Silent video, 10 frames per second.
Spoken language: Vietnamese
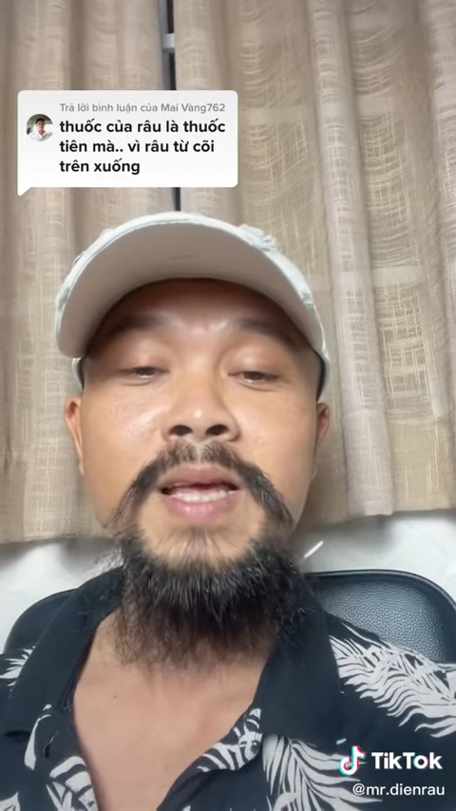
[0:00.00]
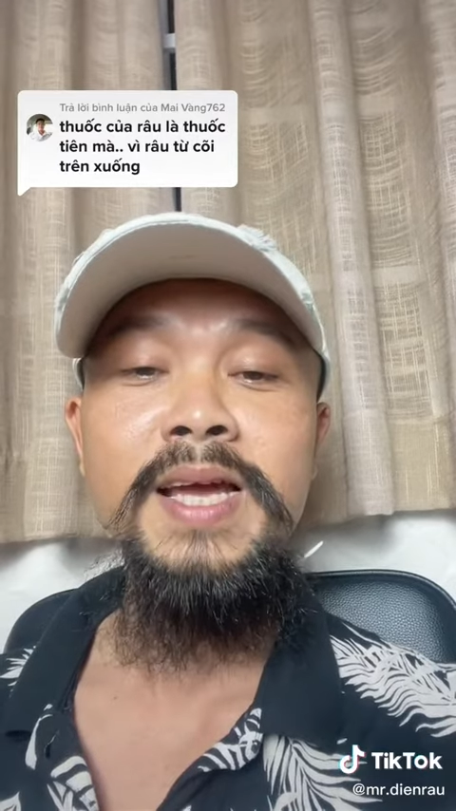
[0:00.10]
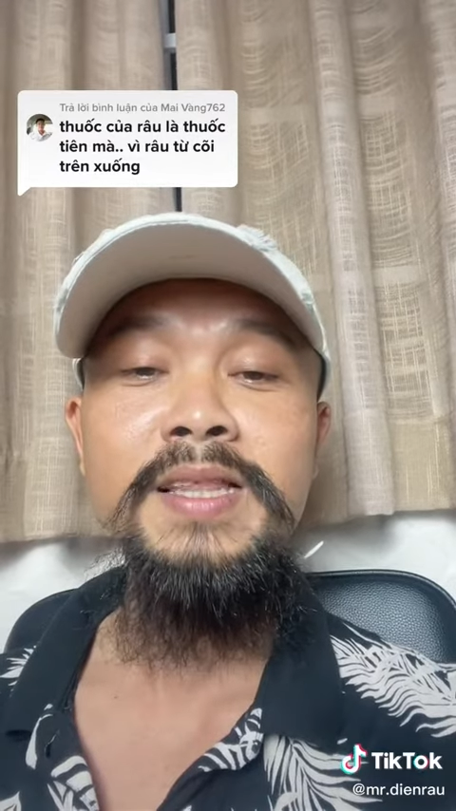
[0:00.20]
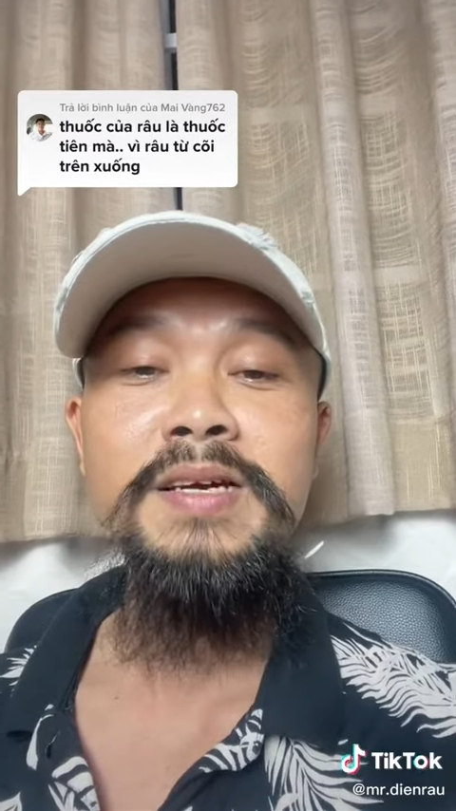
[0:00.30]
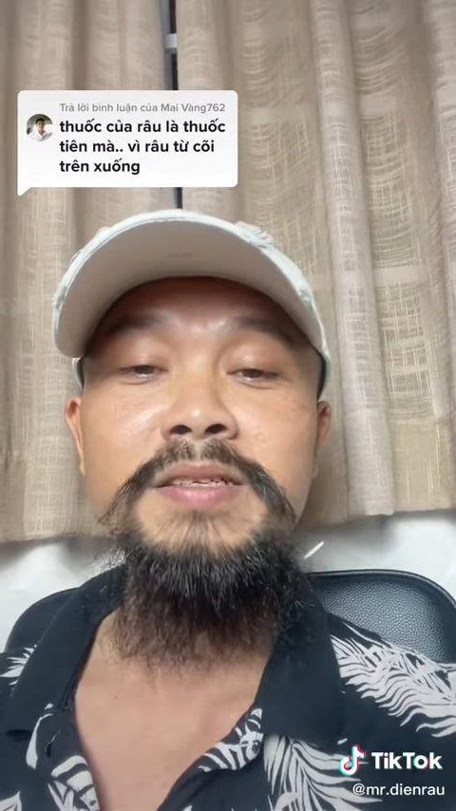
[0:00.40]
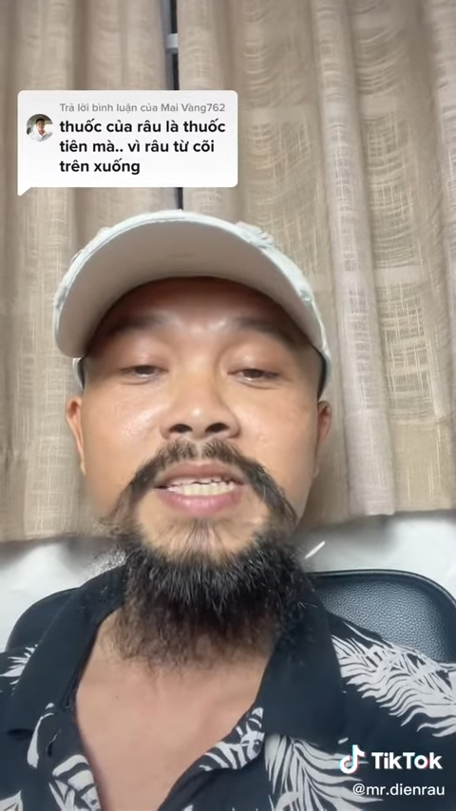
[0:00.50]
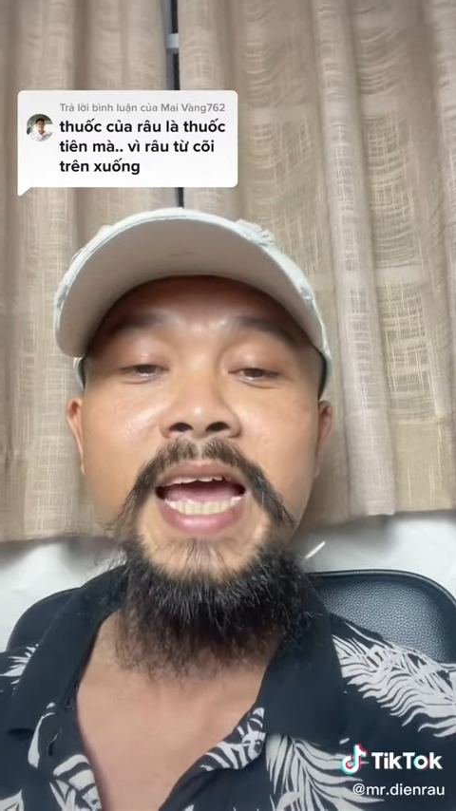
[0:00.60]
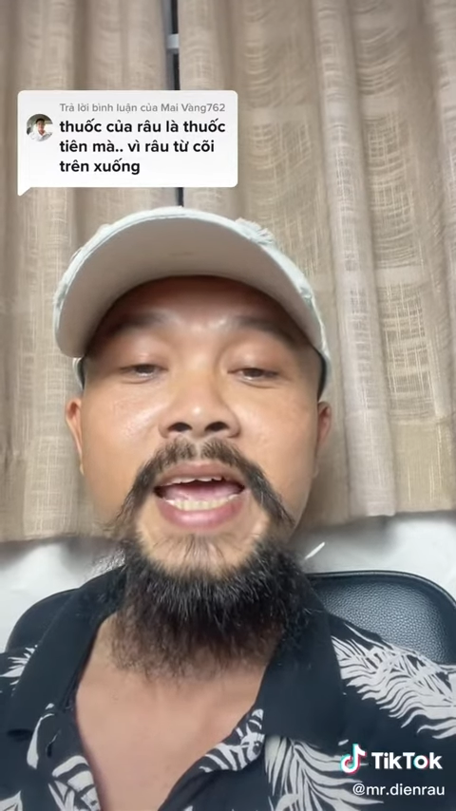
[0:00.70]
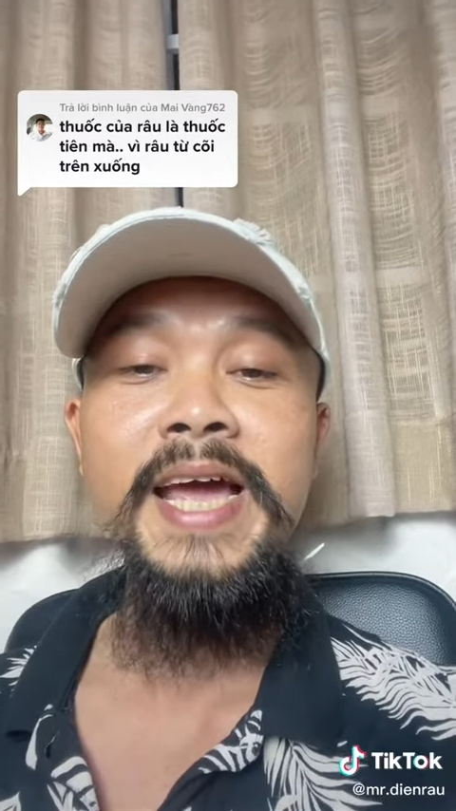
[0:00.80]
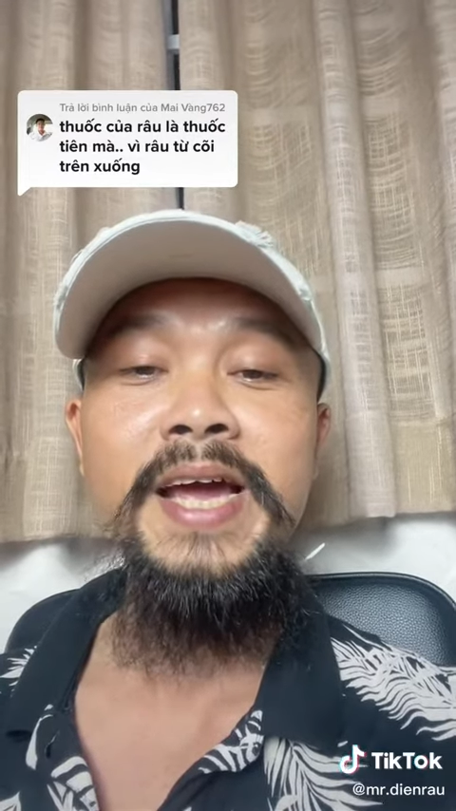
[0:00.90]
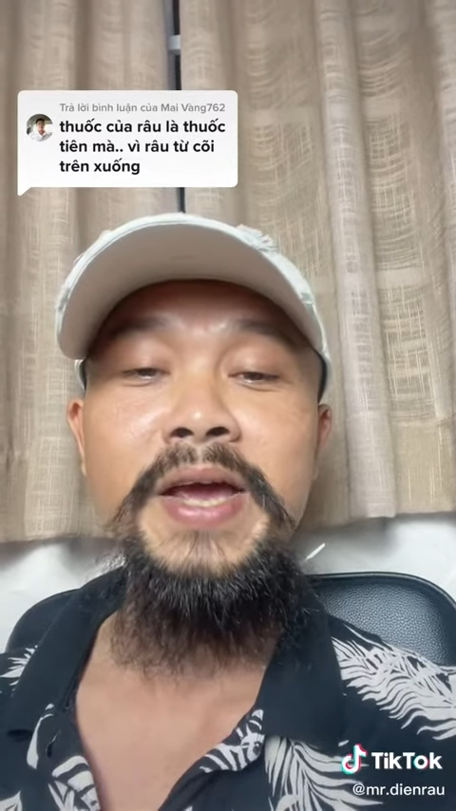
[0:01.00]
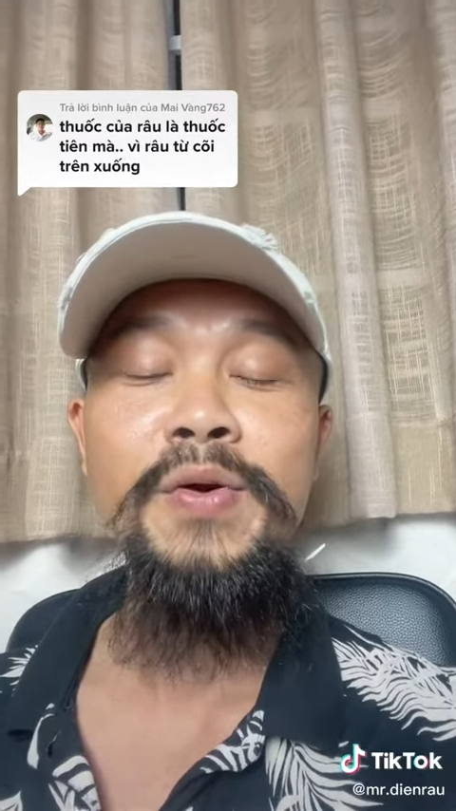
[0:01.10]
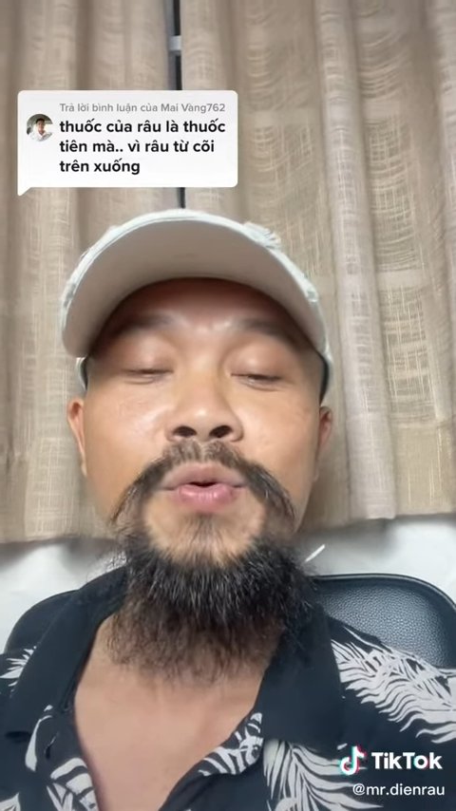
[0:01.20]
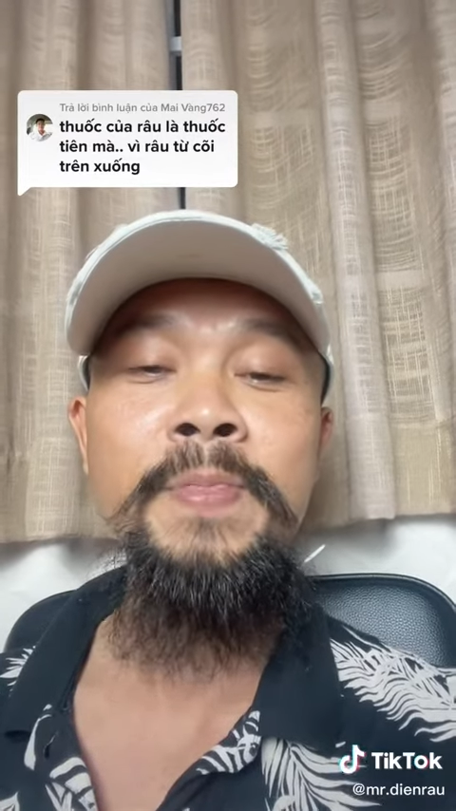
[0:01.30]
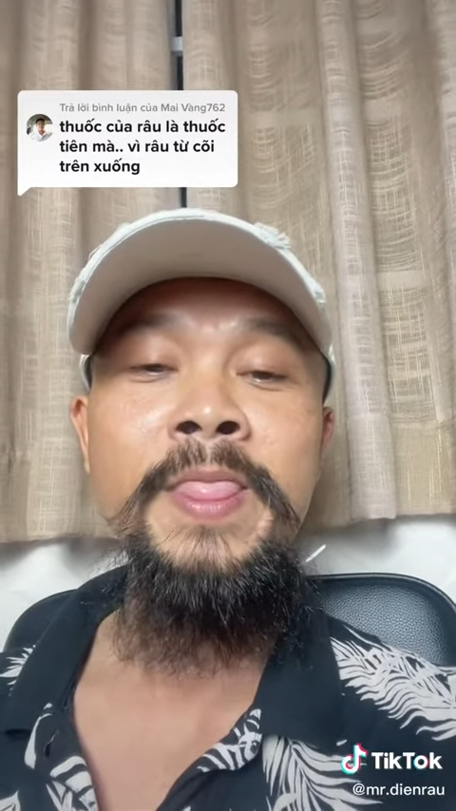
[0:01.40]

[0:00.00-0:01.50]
thắng thư trái các kiểu.